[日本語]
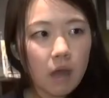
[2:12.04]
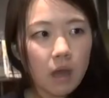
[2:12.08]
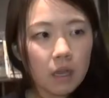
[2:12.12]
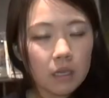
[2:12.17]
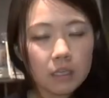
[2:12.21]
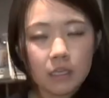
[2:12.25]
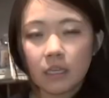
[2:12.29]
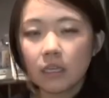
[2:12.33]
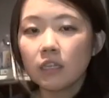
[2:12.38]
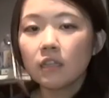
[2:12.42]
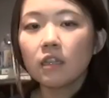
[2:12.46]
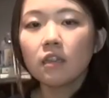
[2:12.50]
空
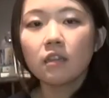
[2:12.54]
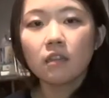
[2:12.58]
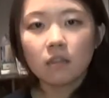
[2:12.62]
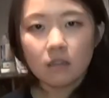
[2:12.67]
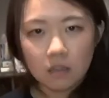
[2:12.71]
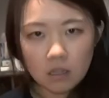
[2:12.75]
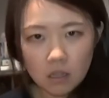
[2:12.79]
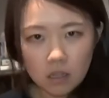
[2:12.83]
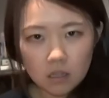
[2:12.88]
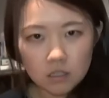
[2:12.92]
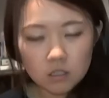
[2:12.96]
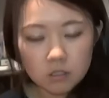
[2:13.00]
き家だっ
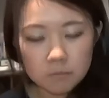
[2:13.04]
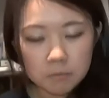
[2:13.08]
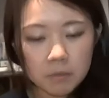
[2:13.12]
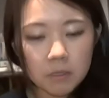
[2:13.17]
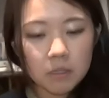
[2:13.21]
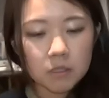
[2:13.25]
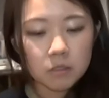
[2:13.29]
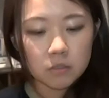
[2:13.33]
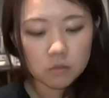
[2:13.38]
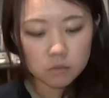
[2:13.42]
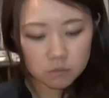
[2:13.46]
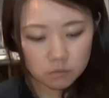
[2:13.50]
た
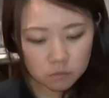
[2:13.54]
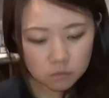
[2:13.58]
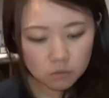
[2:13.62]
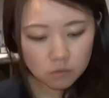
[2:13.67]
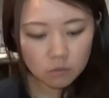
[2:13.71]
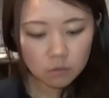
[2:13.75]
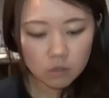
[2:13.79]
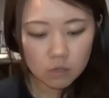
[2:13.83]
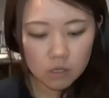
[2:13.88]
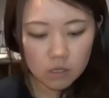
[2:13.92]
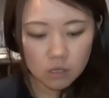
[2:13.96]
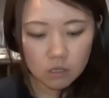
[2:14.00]
スペースを、
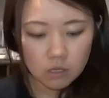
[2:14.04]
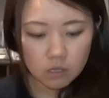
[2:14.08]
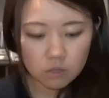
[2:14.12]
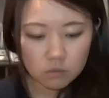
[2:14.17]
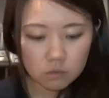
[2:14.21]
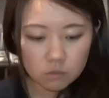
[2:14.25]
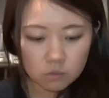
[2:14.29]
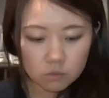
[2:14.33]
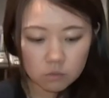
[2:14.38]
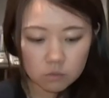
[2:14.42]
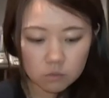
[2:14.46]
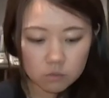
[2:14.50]
はい、あ
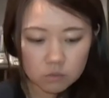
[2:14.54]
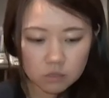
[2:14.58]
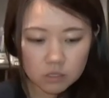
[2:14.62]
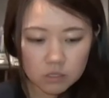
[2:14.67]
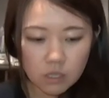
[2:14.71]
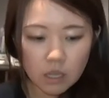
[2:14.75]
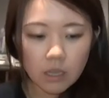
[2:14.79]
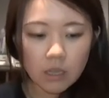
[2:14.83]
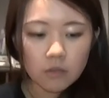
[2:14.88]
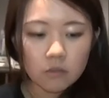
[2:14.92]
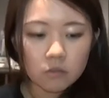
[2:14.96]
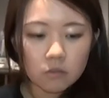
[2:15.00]
の
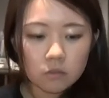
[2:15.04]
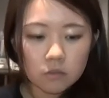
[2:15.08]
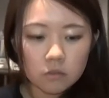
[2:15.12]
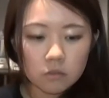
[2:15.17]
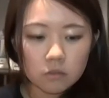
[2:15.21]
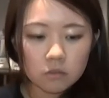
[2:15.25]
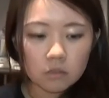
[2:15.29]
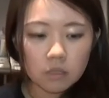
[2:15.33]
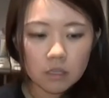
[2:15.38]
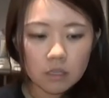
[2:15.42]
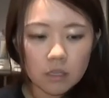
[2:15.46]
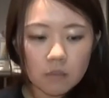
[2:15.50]
使え
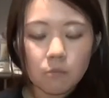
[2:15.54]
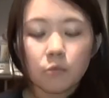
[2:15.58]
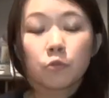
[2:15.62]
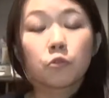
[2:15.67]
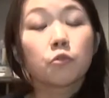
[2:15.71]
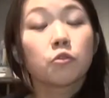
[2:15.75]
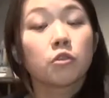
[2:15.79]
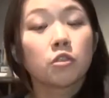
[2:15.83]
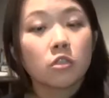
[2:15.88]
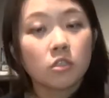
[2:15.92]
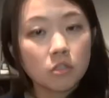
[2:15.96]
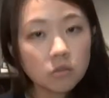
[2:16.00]
る建
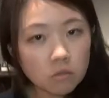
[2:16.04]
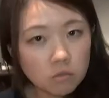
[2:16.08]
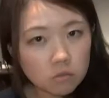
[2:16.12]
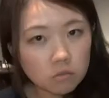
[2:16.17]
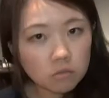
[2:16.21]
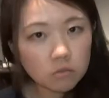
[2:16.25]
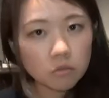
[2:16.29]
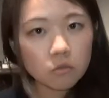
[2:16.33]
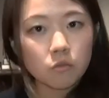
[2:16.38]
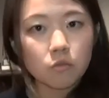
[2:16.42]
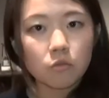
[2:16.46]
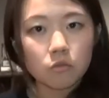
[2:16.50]
物にしよう
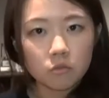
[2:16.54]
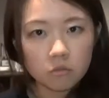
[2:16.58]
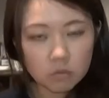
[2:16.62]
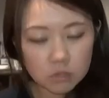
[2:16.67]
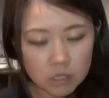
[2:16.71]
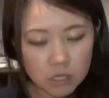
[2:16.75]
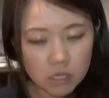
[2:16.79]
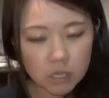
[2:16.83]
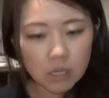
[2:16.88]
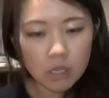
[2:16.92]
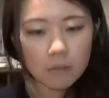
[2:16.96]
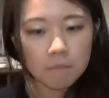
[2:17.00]
ということ
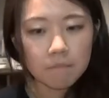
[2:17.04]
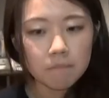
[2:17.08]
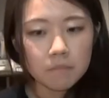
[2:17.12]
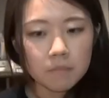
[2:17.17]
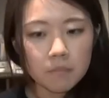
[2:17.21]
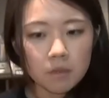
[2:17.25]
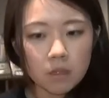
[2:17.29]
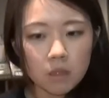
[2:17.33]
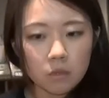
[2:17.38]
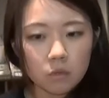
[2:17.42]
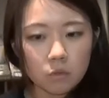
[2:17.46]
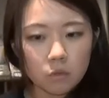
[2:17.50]
で
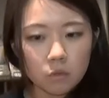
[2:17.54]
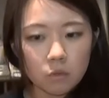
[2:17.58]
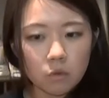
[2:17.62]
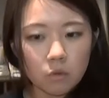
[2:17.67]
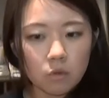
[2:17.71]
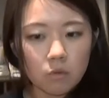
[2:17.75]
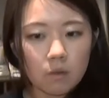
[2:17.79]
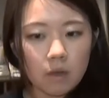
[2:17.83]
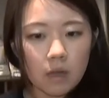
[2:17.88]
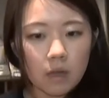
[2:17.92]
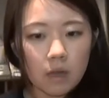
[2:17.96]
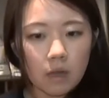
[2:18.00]
あの今
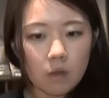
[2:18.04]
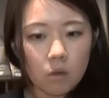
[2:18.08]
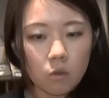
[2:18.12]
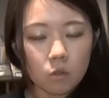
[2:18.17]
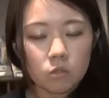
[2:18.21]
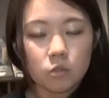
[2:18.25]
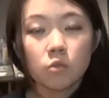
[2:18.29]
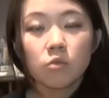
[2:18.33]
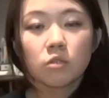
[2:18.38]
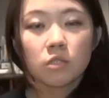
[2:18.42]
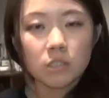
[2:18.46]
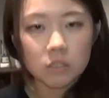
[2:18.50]
日はお
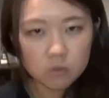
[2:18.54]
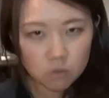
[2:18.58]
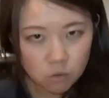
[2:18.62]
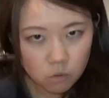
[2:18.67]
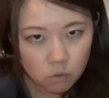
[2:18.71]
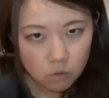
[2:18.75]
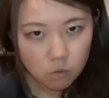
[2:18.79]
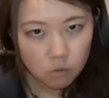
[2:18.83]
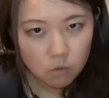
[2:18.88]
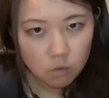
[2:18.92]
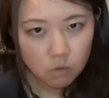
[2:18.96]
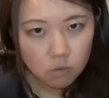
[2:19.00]
掃除を
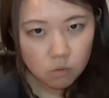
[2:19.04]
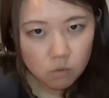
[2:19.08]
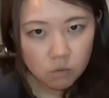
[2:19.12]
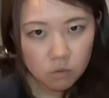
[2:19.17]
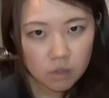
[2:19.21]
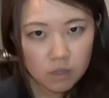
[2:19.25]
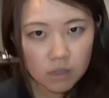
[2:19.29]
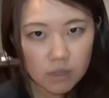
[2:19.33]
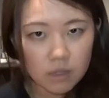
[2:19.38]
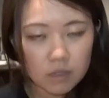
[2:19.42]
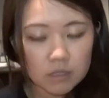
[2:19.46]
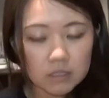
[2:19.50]

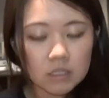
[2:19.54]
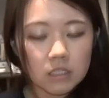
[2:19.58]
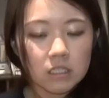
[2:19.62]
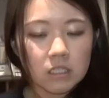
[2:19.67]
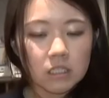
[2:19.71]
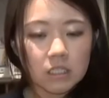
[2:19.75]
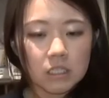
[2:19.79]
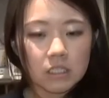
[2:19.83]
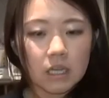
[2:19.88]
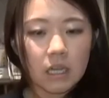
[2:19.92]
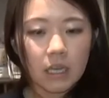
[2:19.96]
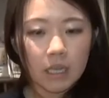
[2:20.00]
1
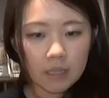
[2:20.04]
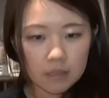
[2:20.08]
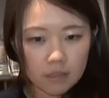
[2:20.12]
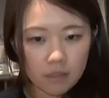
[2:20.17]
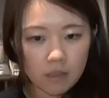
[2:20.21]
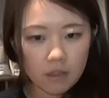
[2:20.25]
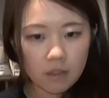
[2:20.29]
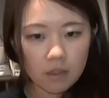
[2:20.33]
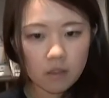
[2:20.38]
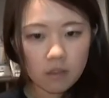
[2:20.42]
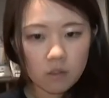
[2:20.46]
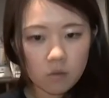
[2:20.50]
日かけ
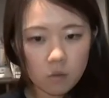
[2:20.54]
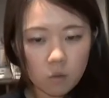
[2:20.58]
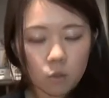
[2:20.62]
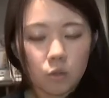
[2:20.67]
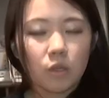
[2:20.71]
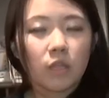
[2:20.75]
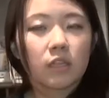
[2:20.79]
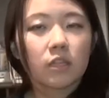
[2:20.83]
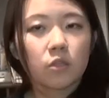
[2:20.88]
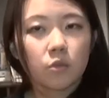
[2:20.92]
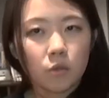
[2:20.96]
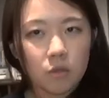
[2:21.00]

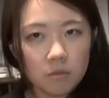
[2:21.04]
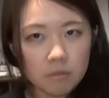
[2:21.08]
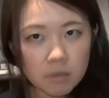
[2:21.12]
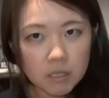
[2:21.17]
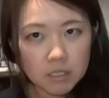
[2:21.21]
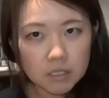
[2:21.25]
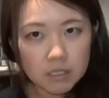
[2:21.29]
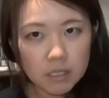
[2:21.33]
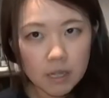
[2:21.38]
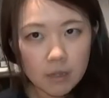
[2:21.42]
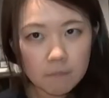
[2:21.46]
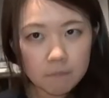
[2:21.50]
てっておりま
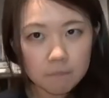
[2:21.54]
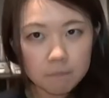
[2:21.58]
した